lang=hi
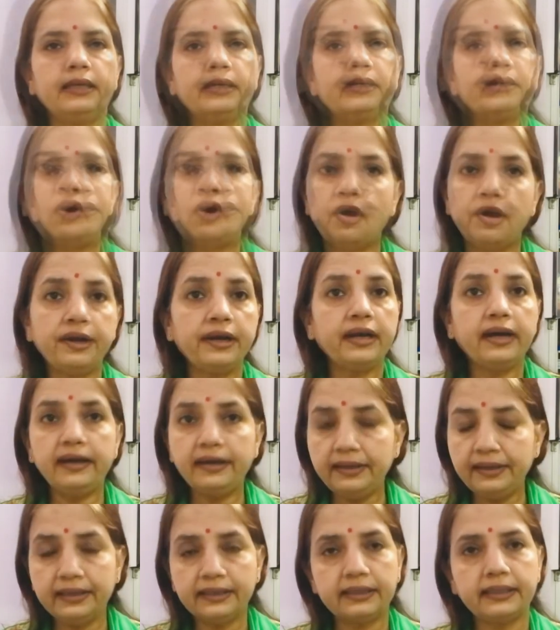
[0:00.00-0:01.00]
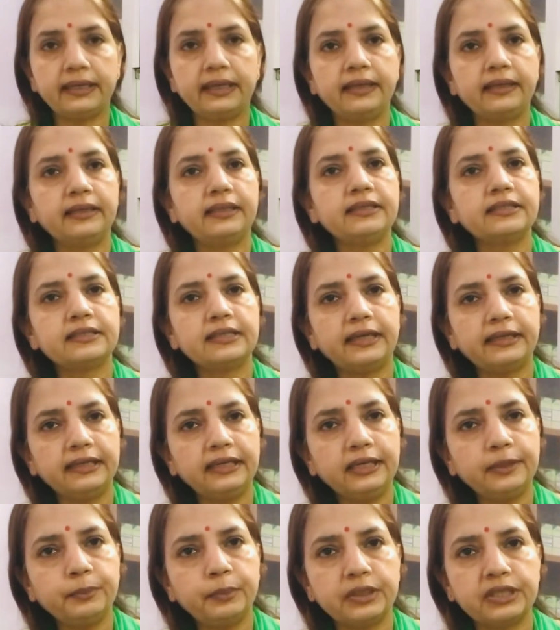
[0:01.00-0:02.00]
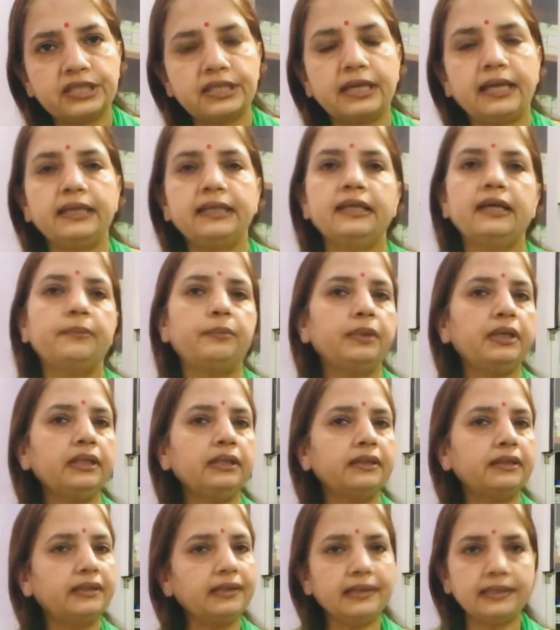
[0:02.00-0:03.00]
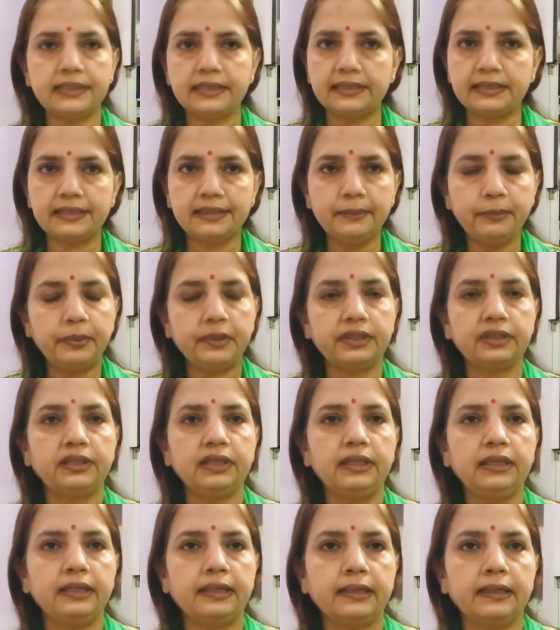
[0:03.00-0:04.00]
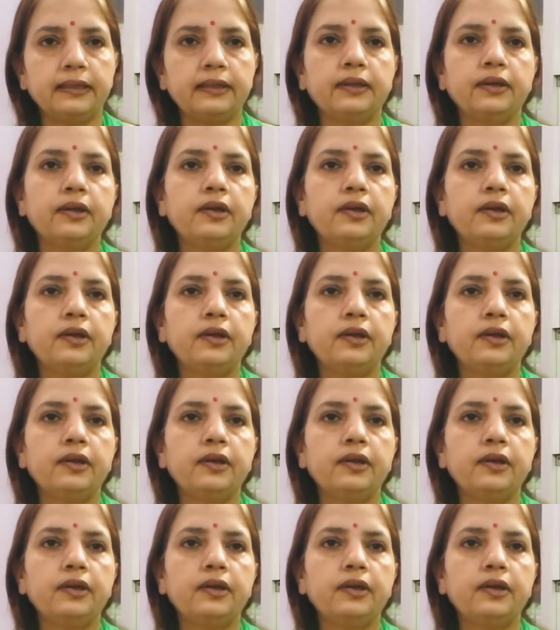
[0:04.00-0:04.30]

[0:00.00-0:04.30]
है और अन्य तरह की शारीरिक परेशानियां भी तेजी से बढ़ती हैं